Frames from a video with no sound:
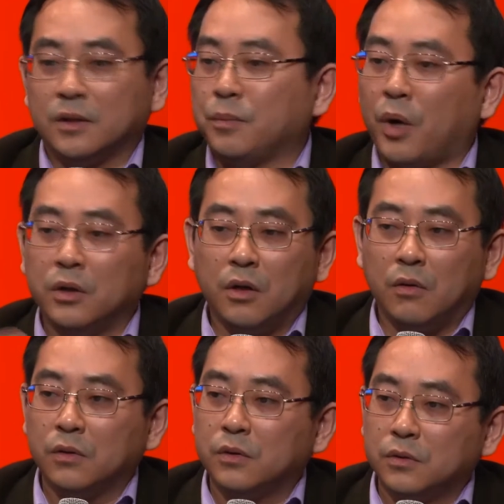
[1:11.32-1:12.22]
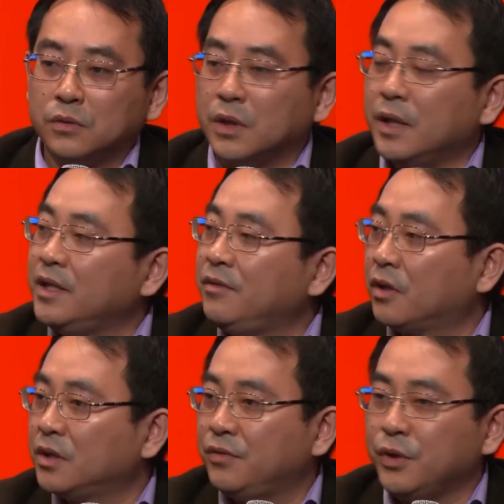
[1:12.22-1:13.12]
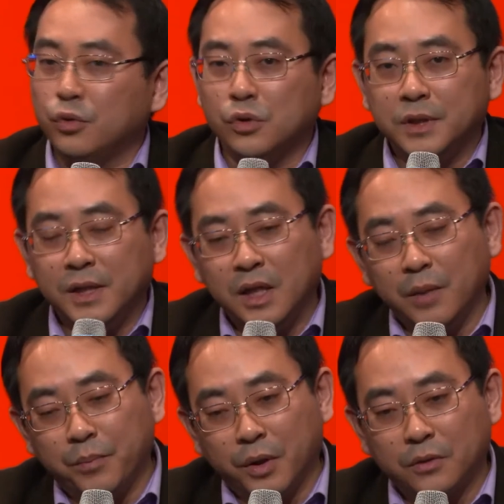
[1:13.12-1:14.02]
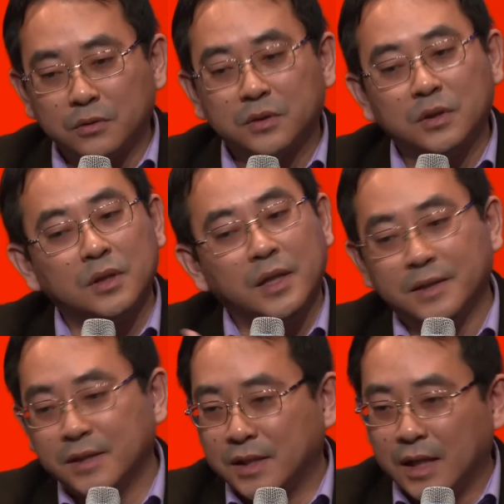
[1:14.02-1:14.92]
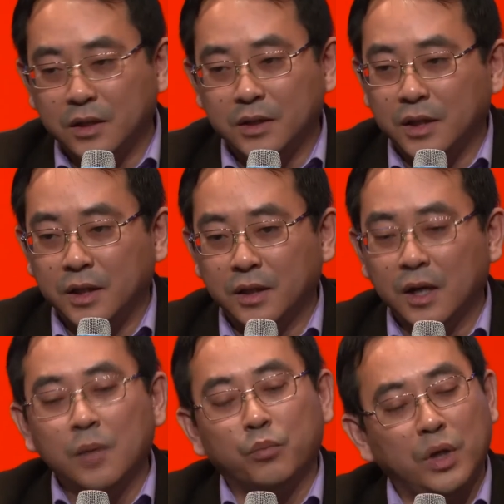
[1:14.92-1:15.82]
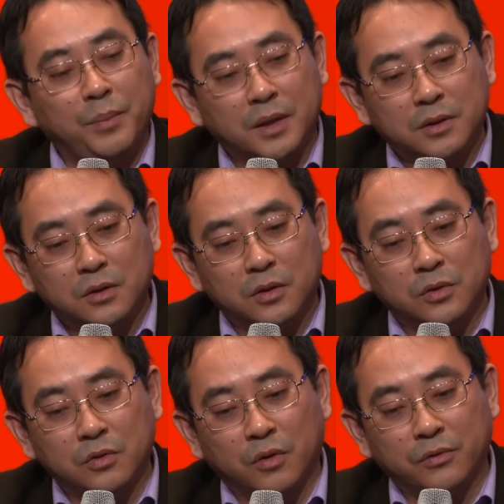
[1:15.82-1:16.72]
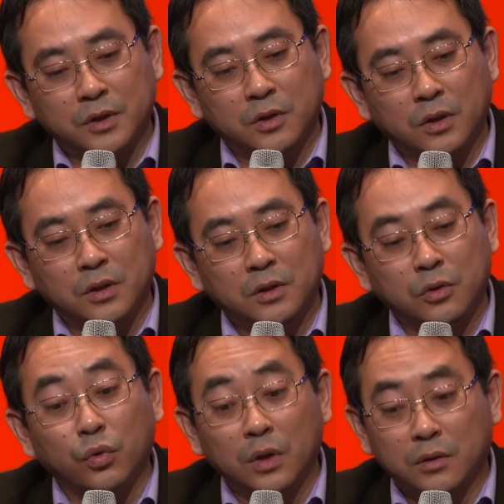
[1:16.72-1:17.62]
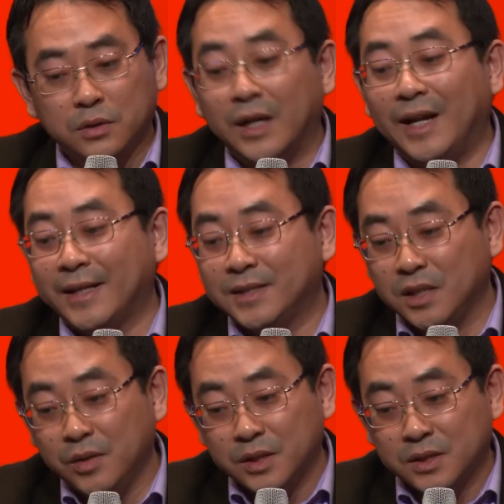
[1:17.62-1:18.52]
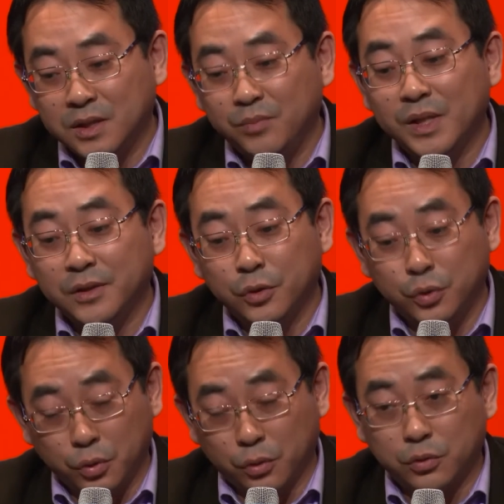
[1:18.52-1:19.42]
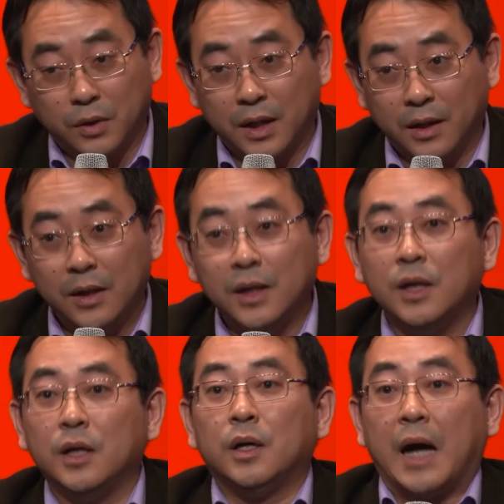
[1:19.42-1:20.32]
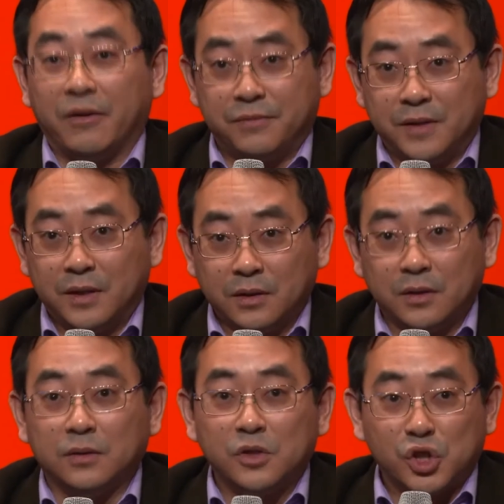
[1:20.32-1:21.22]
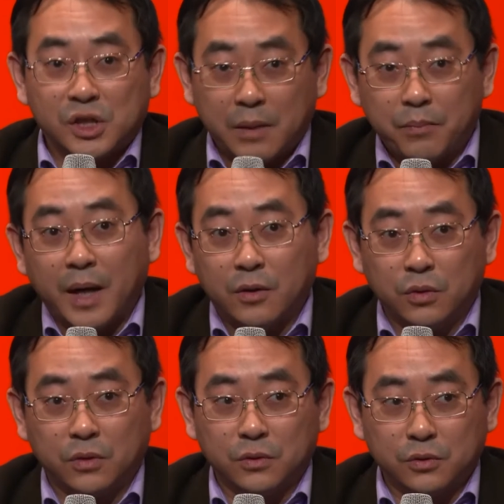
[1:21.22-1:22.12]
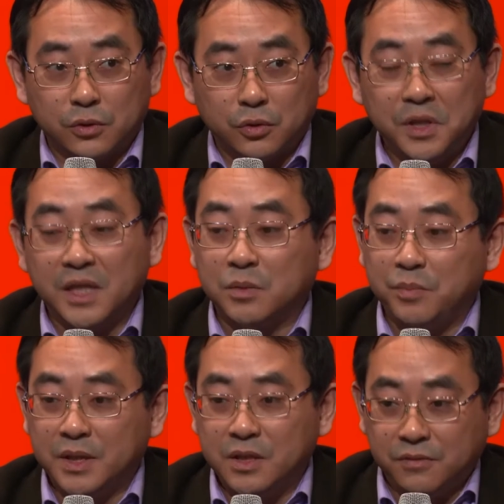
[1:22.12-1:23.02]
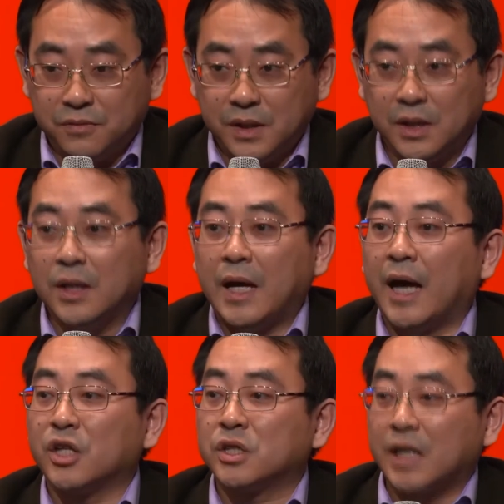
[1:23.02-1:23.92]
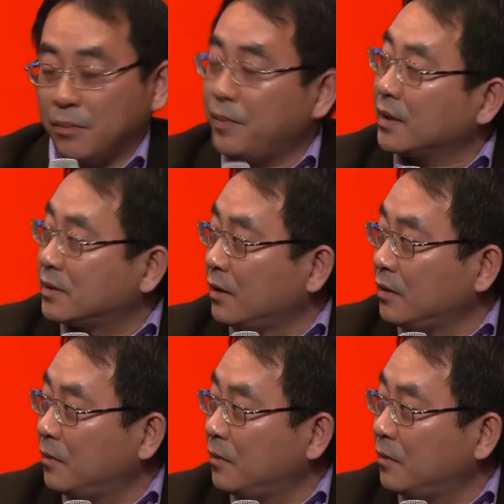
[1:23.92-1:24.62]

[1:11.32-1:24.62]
prenant en compte les différentes difficultés, les pentes, les escaliers, pour les personnes qui sont en fauteuil roulant, l'accessibilité du trottoir, afin que chaque parcours qu'on construit est spécifique à chaque personne.